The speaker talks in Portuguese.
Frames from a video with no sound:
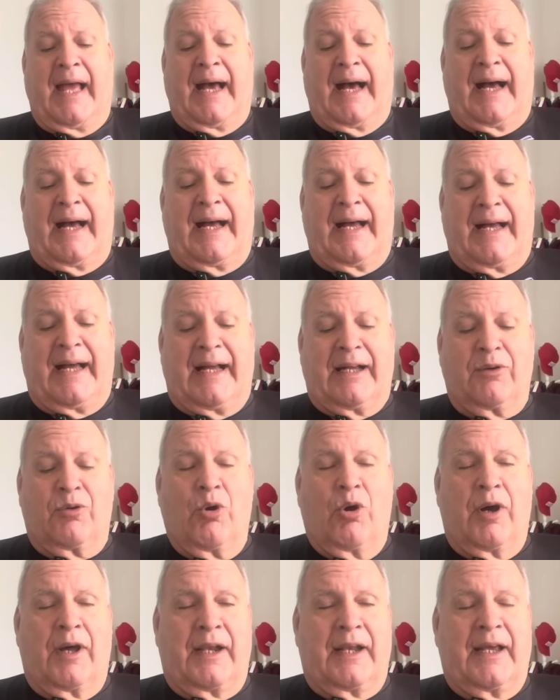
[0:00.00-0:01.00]

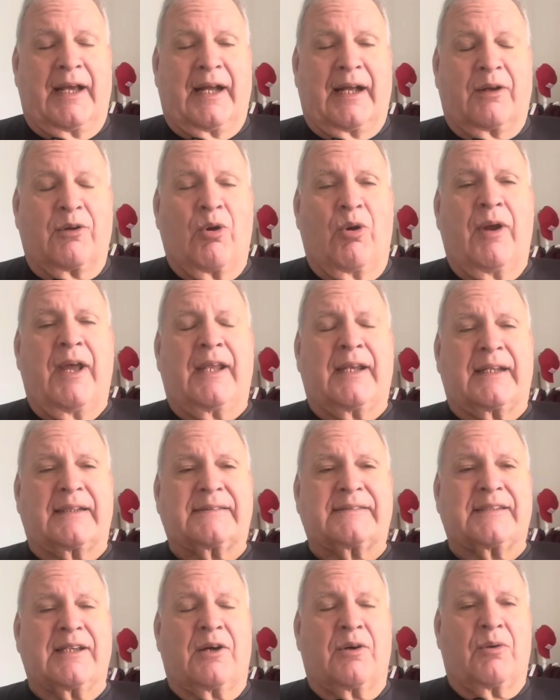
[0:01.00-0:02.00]
Agora, com
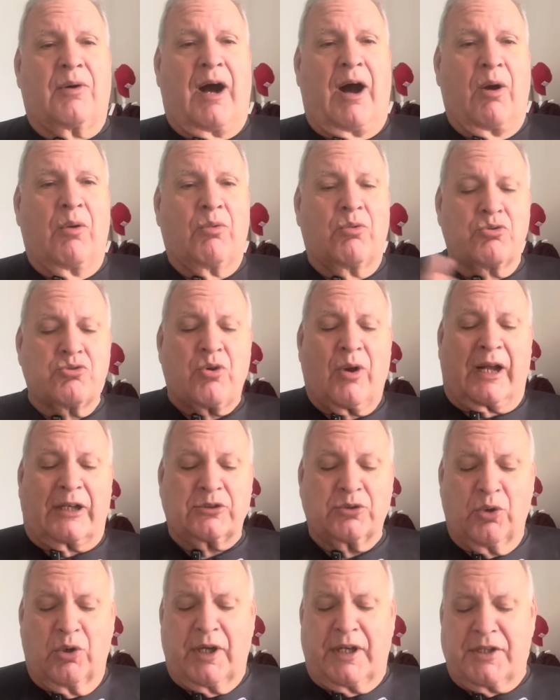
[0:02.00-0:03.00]
relação a alguns
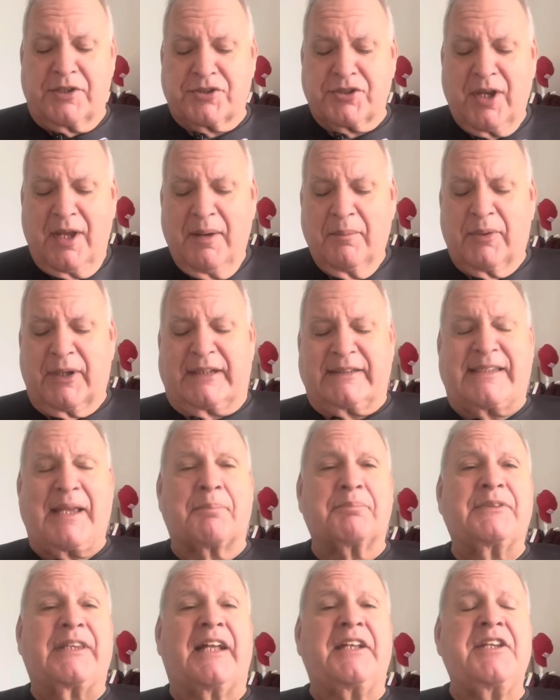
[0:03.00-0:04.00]
jogadores, por
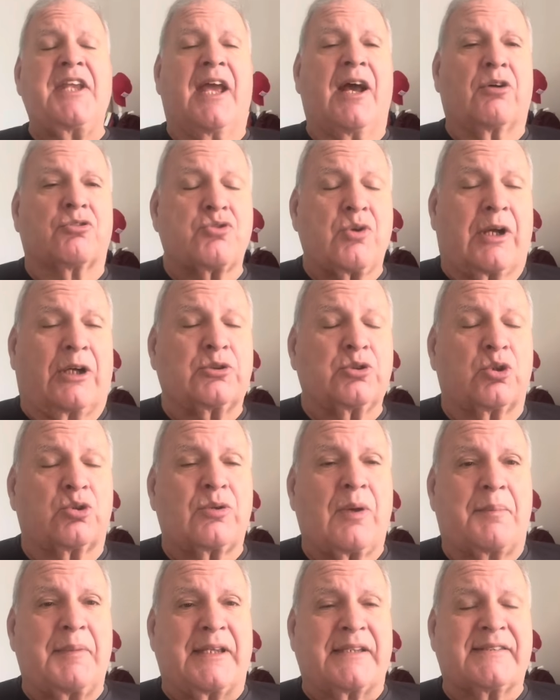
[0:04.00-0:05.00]
exemplo, Daniel, jogador
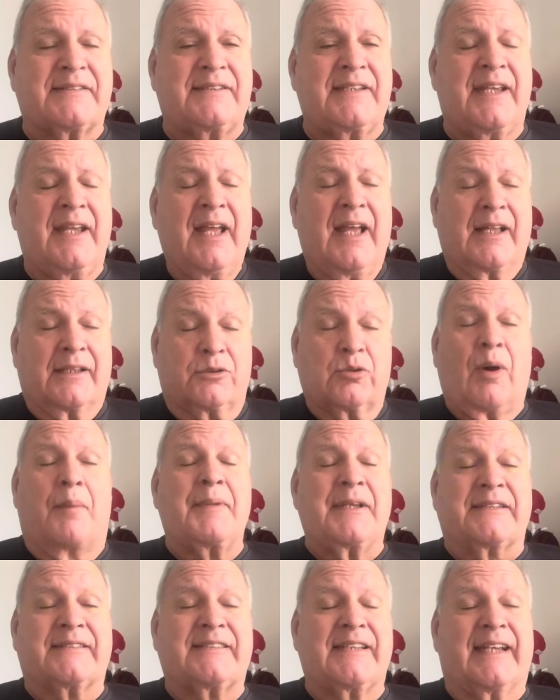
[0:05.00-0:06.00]
do ABC, do
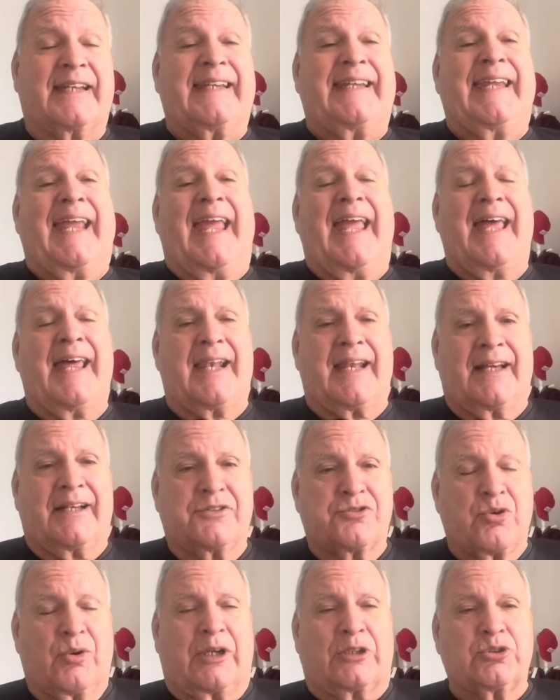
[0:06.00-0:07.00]
ABC que era
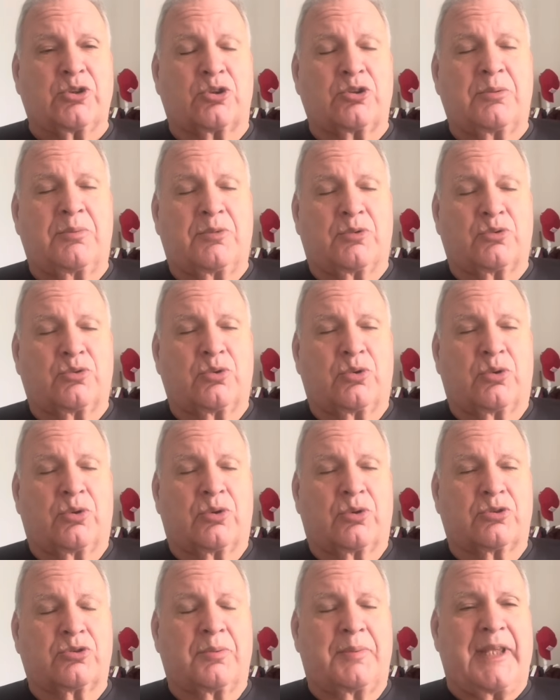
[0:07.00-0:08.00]
jogador do,
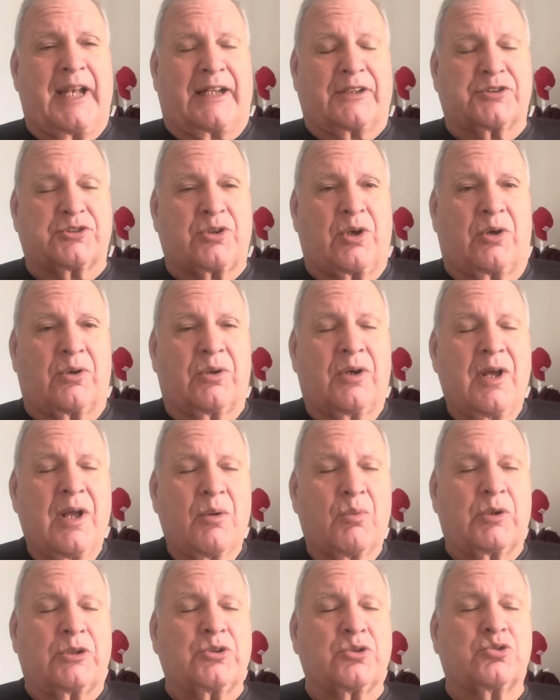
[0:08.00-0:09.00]
do, do Mirassol
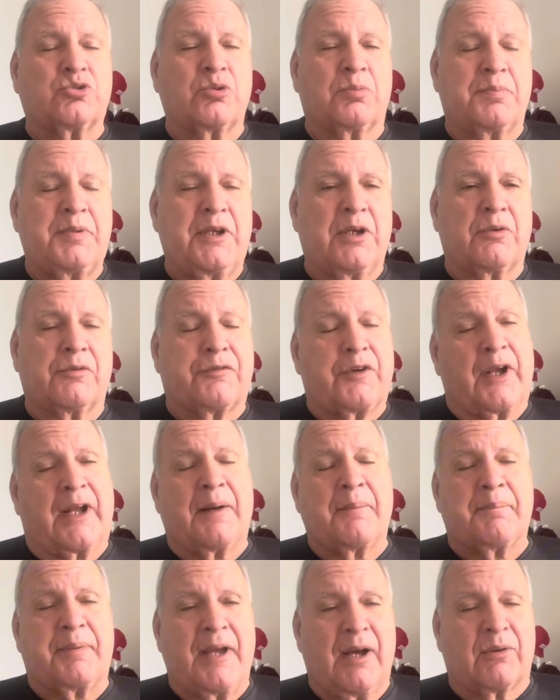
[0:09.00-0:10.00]
quando subiu, foi
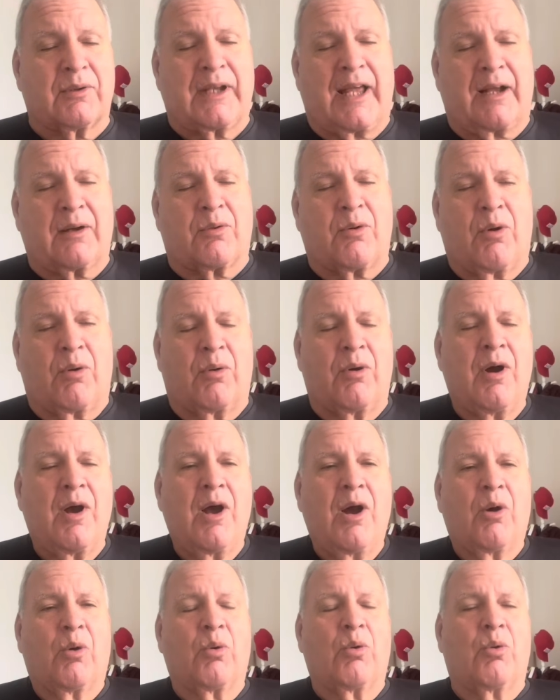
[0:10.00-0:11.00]
campeão lá com
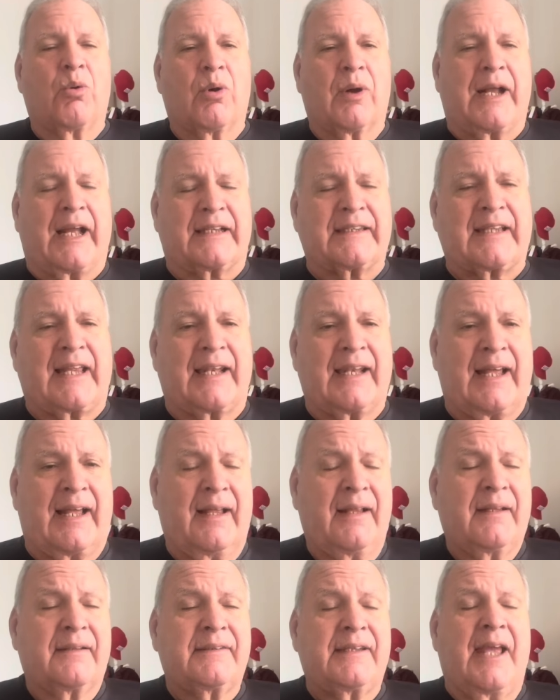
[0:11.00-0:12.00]
o
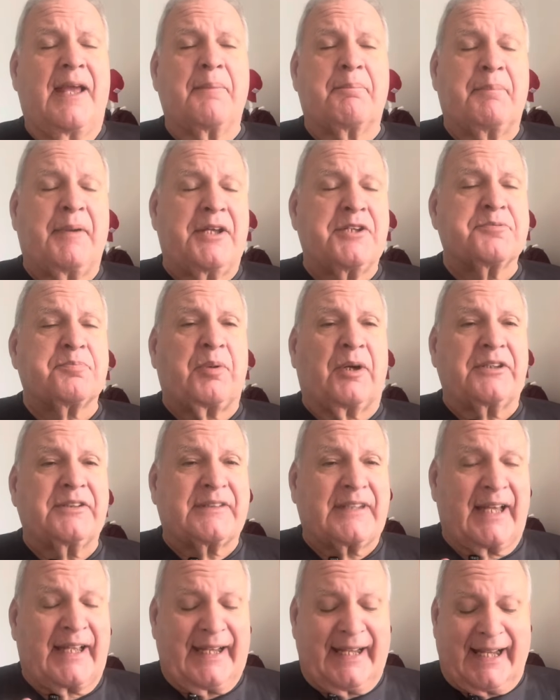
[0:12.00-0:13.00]
Catalá, de repente pode
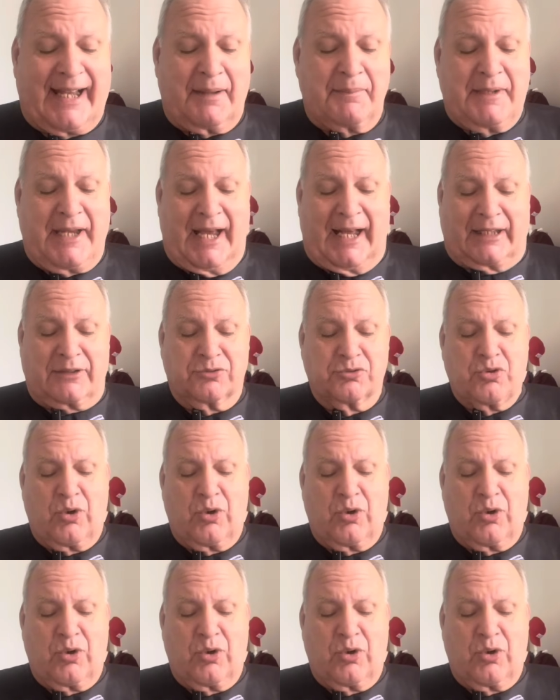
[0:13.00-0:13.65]
estar encaminhado.